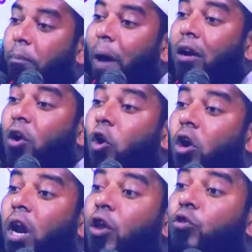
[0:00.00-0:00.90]
পান
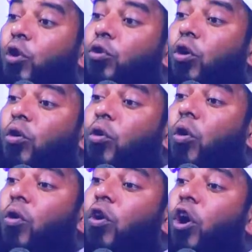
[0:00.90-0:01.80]
করালো
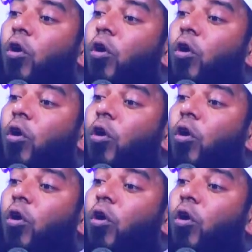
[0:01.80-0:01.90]
ততক্ষণ